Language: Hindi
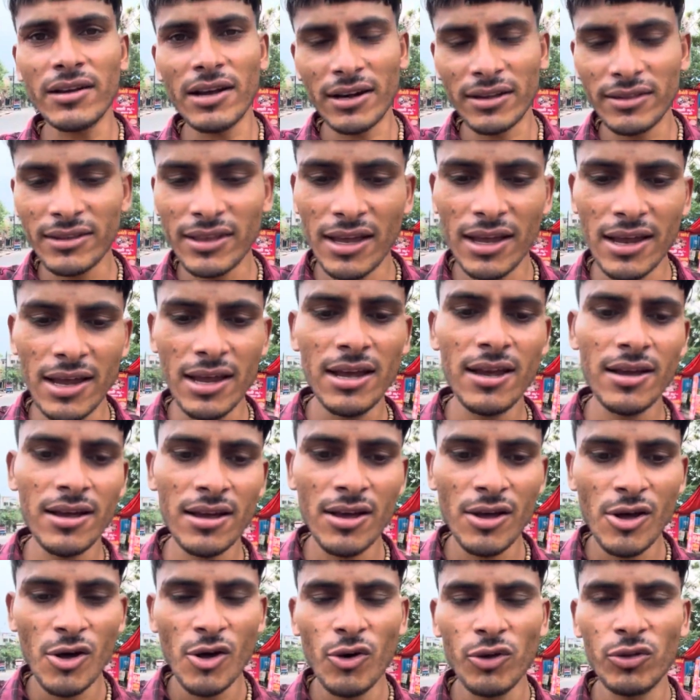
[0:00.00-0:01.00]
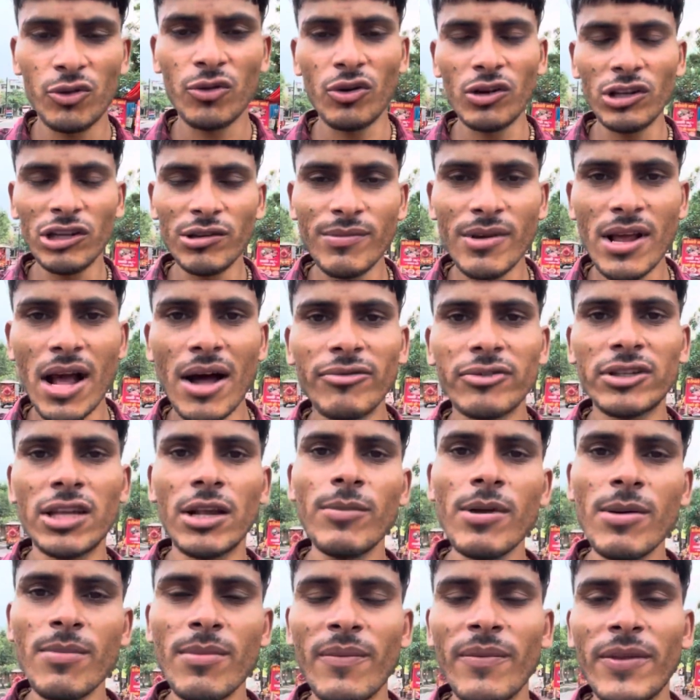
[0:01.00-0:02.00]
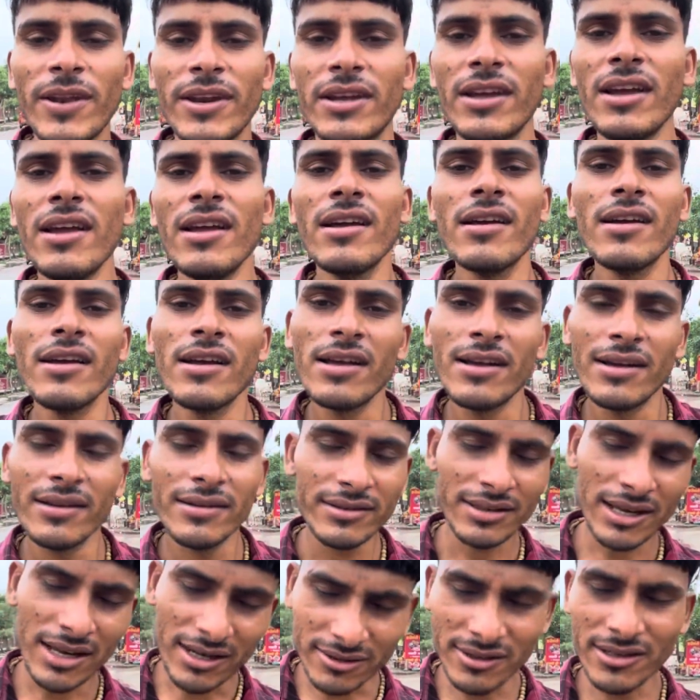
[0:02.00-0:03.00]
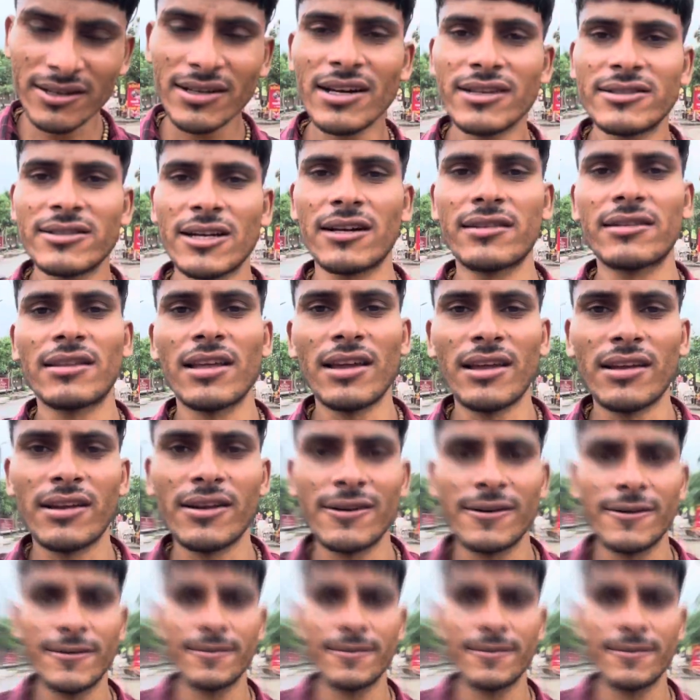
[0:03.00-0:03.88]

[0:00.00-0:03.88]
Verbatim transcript: करते हैं तो इसमें आप सभी मंदिर के दर्शन कर सकते हैं